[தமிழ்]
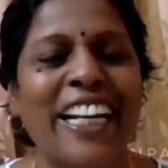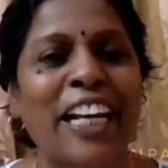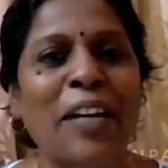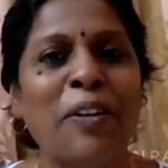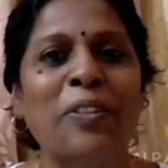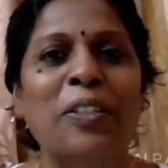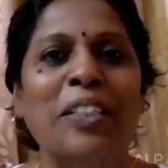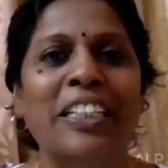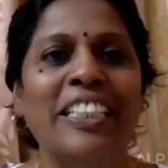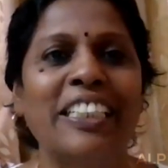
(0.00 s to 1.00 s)
எல்லாமே
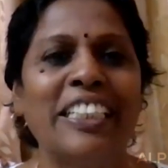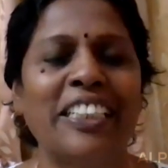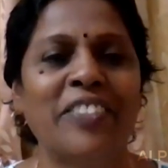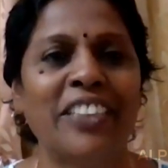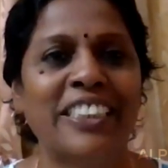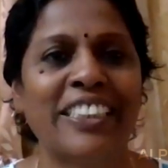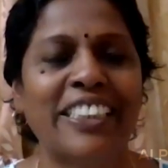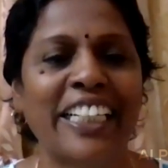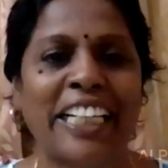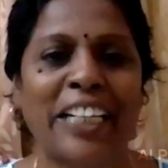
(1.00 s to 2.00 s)
வந்துடும் ஈவன்
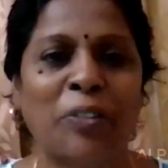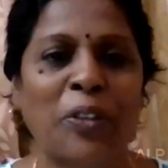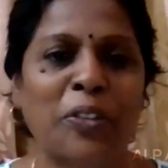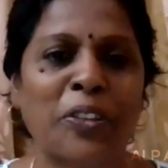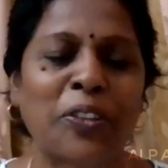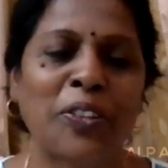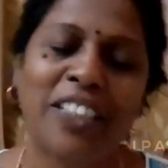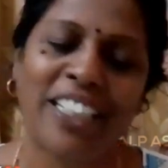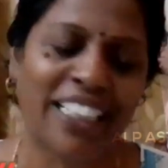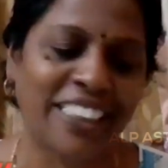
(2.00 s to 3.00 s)
டி நைன் கூட வந்துடும்
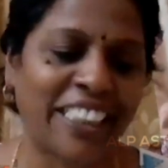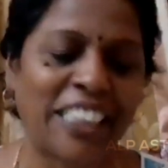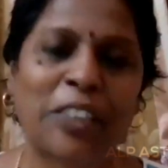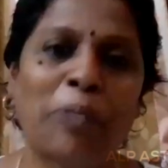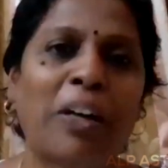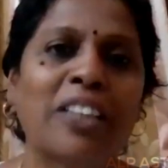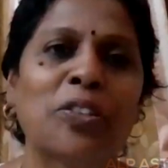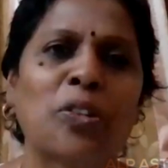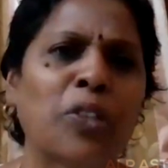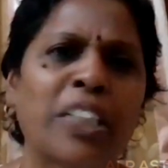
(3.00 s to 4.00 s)
அது ஜஸ்ட்
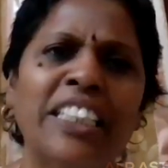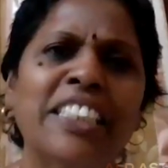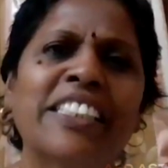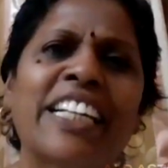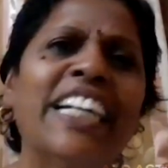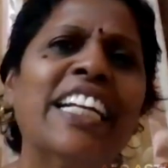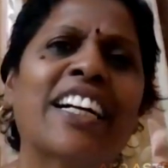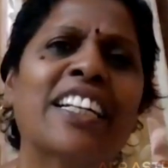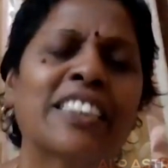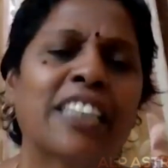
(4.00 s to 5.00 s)
பார்த்து சொல்லுவோம் ஒரு ரெண்டு செகண்ட்
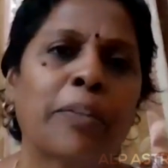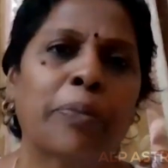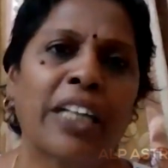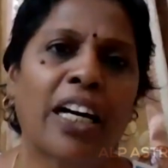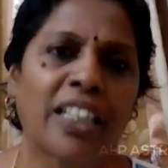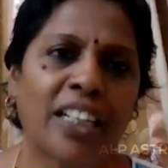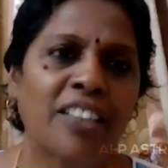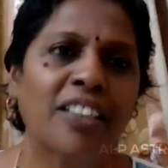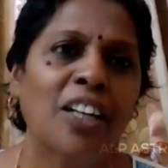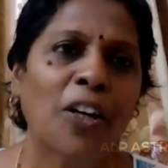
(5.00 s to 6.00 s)
ஆகாது சார் இப்போ
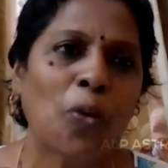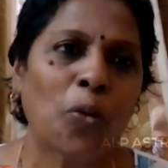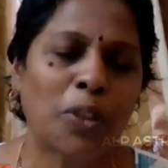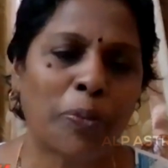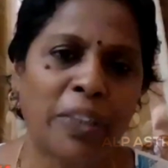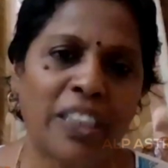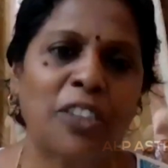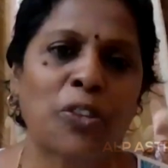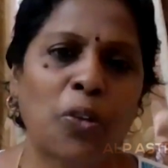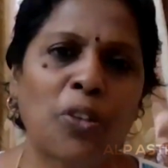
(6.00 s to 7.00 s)
யாருக்காவது ஒரு
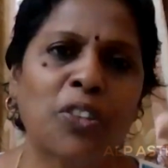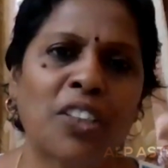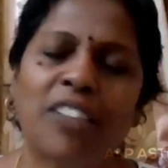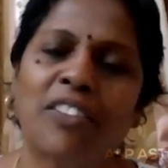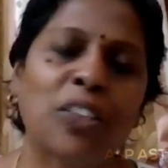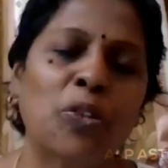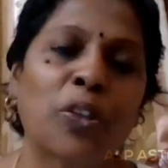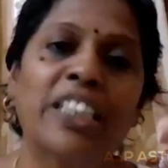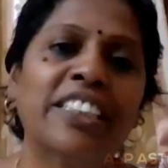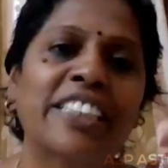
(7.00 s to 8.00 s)
பதில் சொல்லணும்னா அவங்களுக்கு
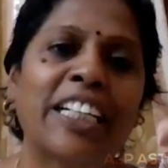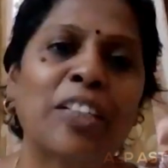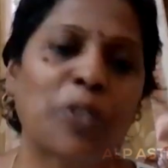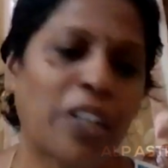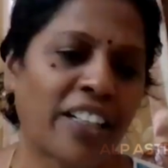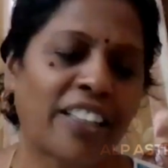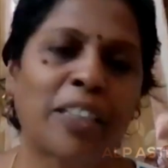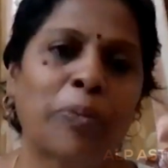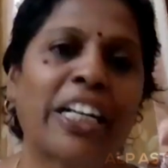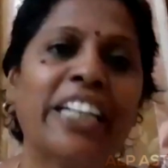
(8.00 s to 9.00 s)
ஒரு ரெண்டு செகண்ட் கூட
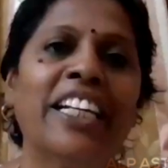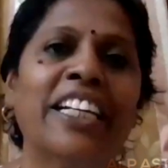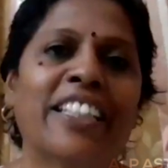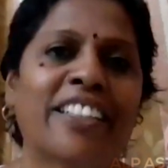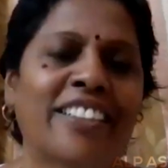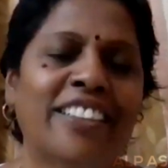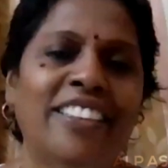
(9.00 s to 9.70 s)
ஆகாது நம்ம கையிலேயே